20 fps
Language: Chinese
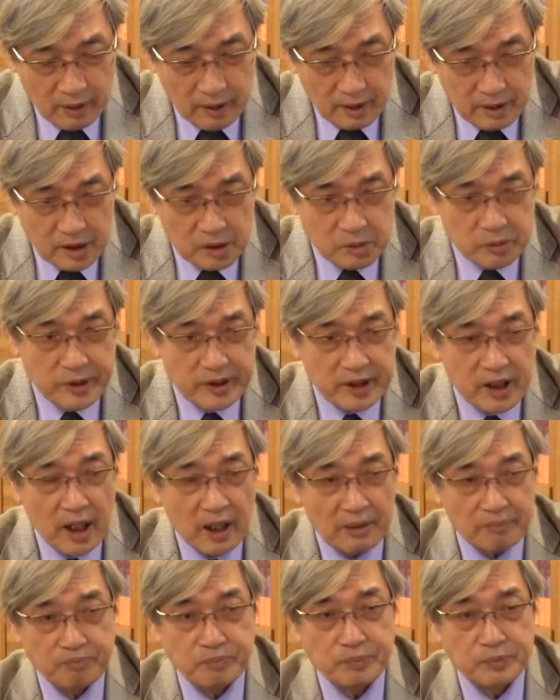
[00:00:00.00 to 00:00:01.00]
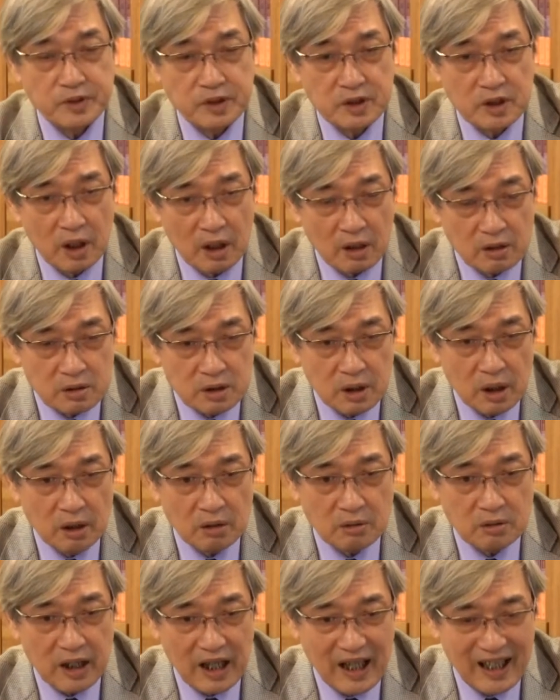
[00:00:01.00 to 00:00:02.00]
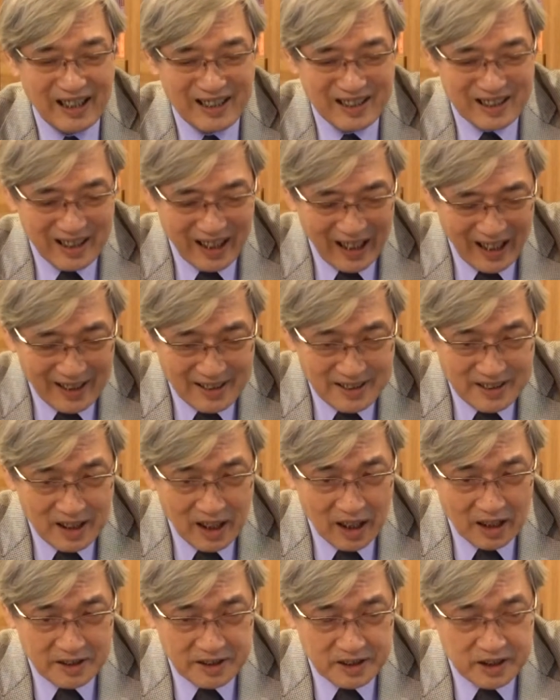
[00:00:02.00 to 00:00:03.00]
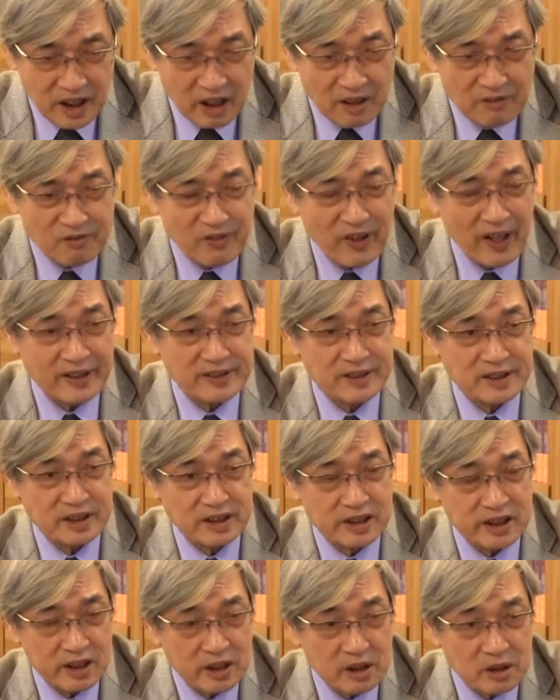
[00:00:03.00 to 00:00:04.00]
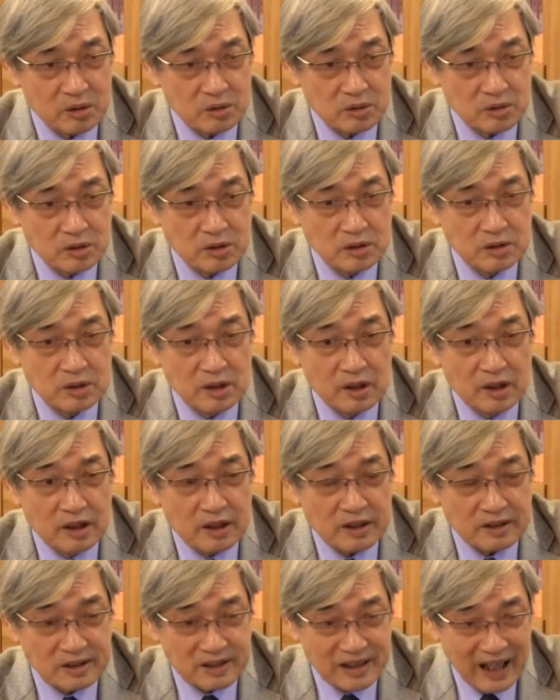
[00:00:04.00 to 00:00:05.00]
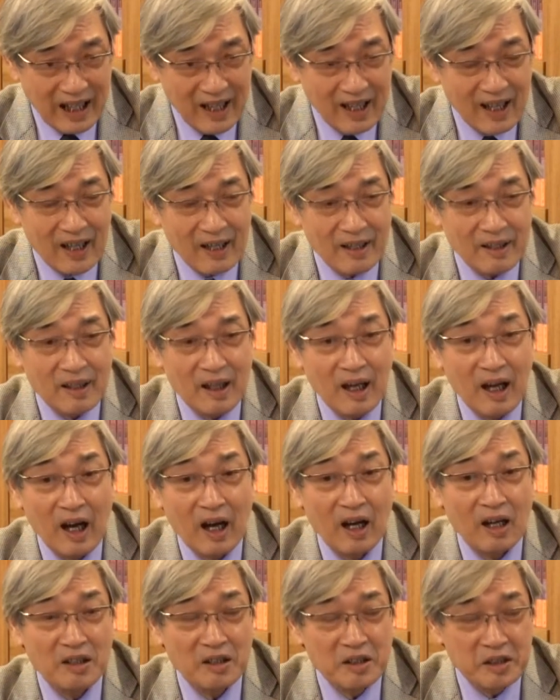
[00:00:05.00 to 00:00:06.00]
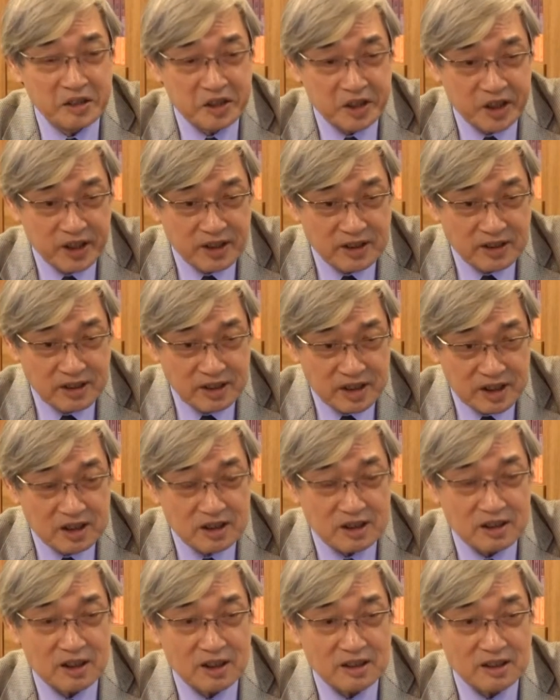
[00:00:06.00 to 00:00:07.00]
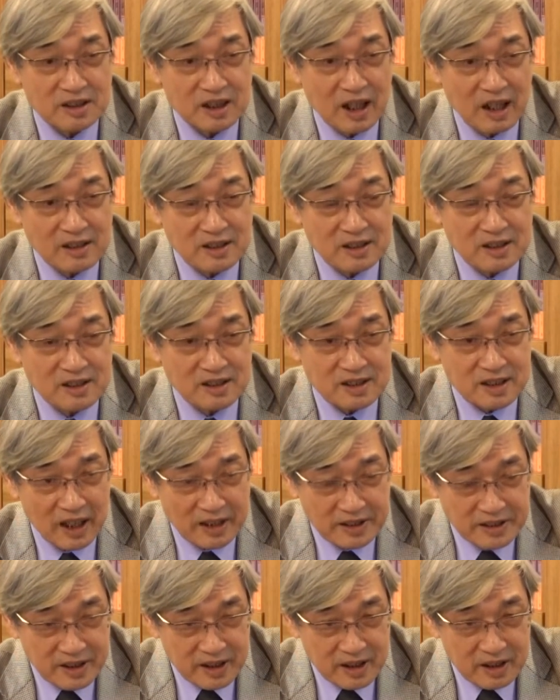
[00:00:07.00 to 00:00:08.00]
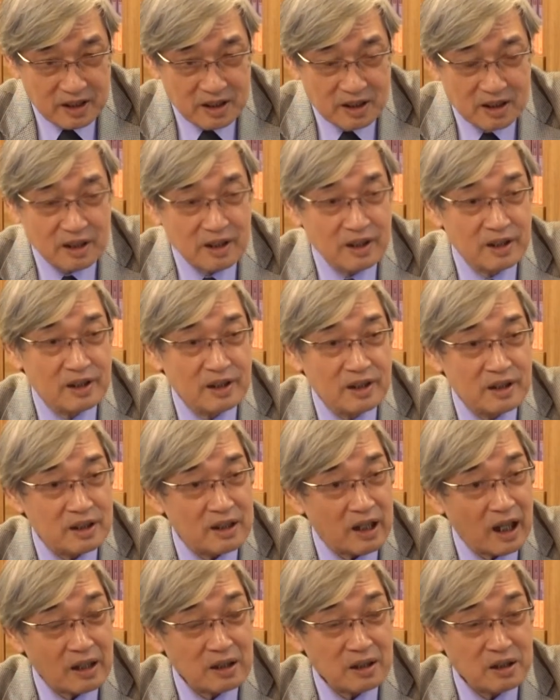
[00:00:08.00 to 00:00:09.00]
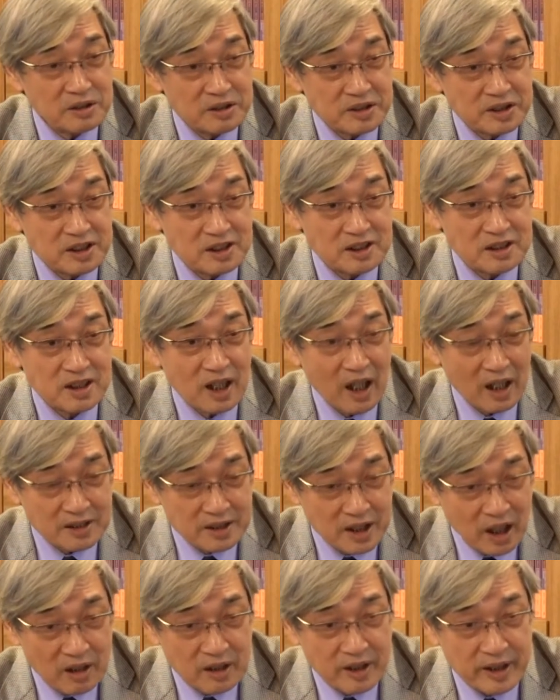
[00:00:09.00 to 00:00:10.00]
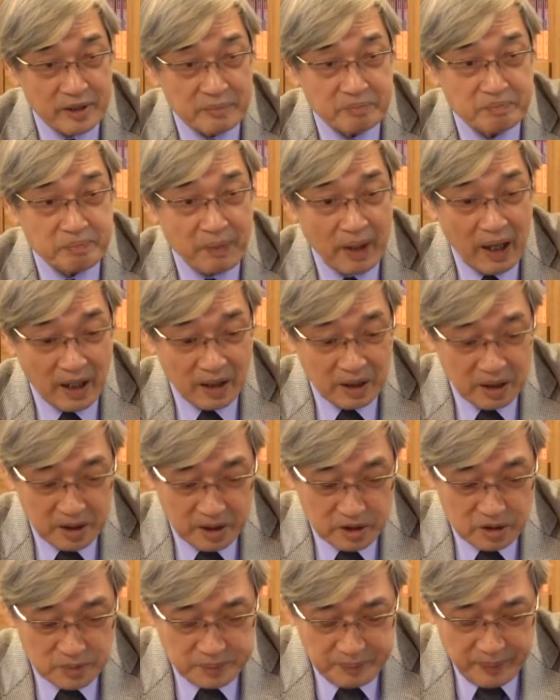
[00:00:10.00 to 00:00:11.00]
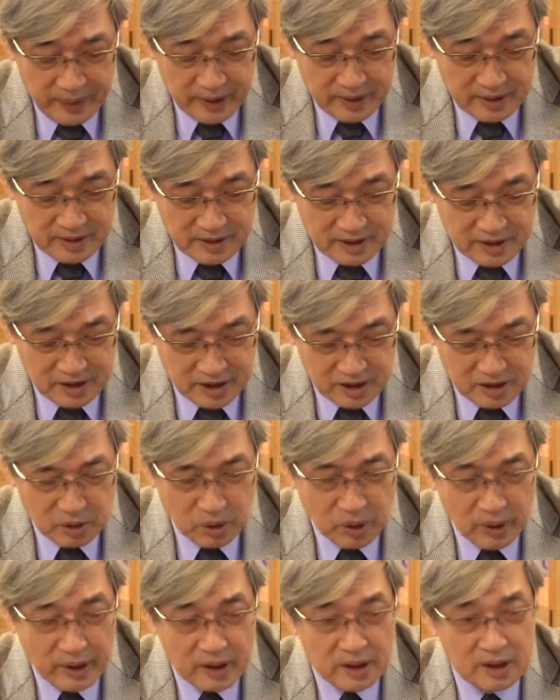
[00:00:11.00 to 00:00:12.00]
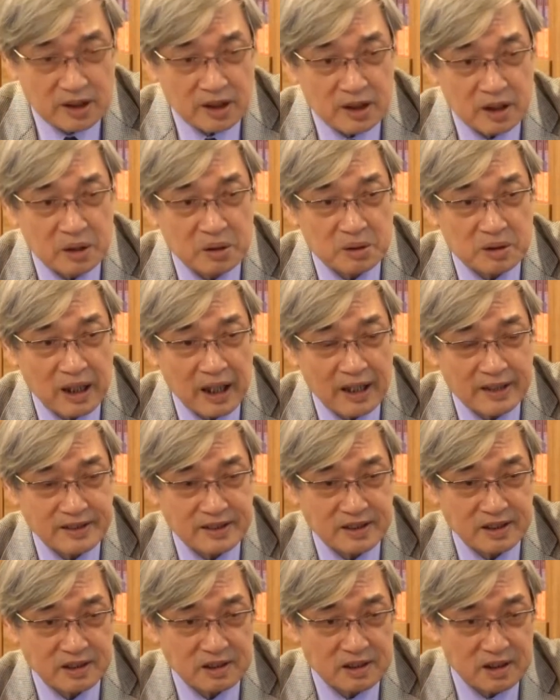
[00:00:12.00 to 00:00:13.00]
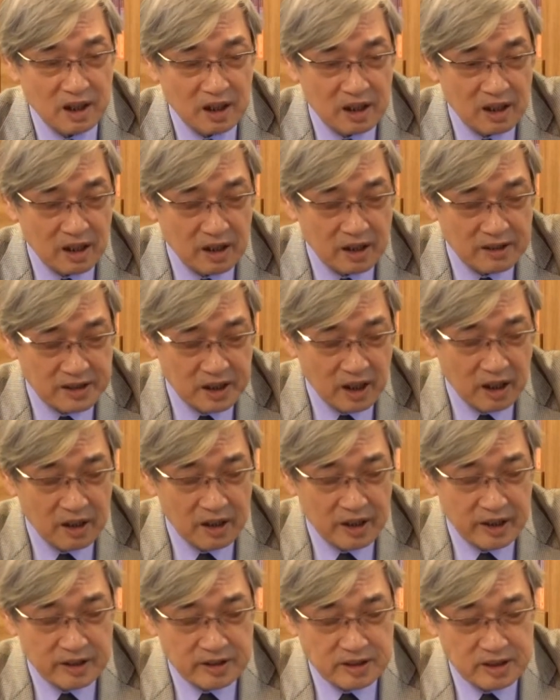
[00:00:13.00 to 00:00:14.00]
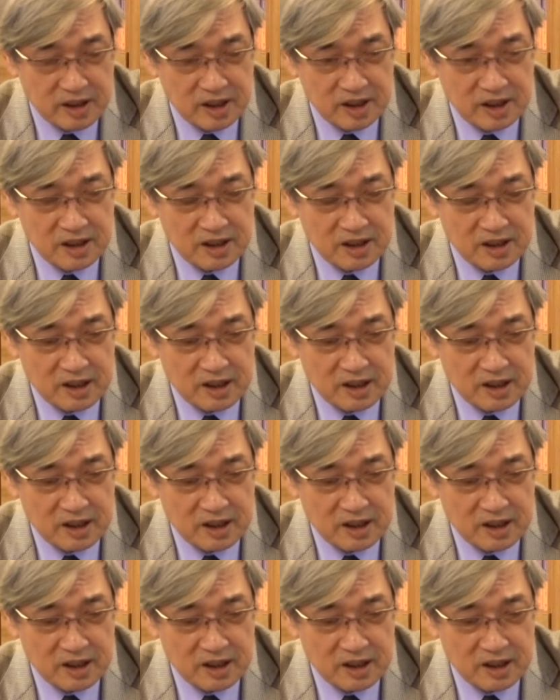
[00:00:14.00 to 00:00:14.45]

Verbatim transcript: 各位看，曹操他拿下襄樊以后，他哈轻骑三日三夜，然后直下江陵，把刘备击溃了以后，他直下江陵击。